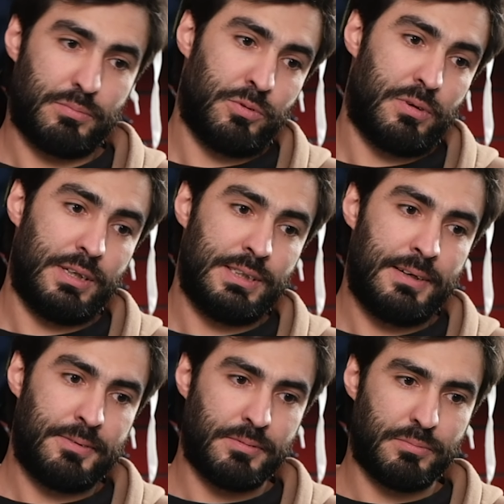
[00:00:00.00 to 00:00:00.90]
Ну,
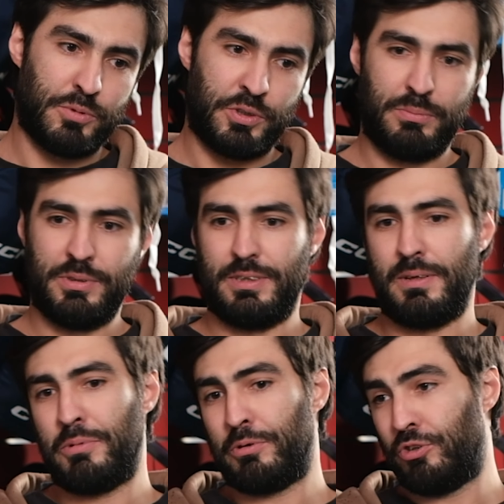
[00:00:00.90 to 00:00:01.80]
хотя, может быть, и
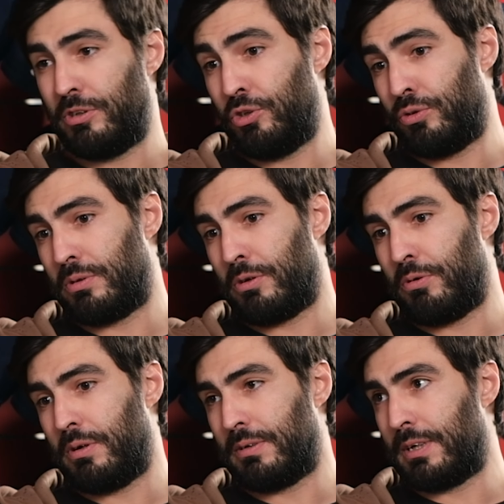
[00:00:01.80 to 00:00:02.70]
наоборот, чересчур
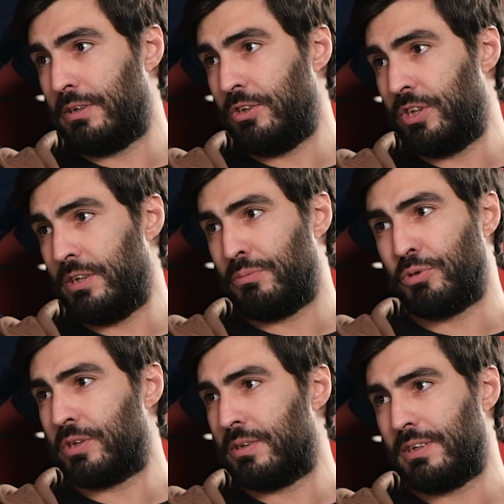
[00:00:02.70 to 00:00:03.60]
такое ограничение, ну,
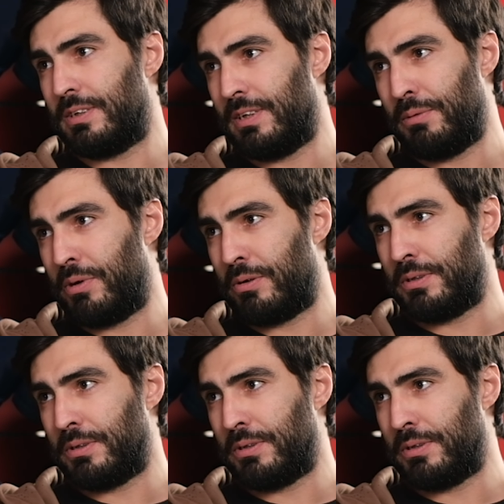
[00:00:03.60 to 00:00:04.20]
может, здесь, и да, это наоборот.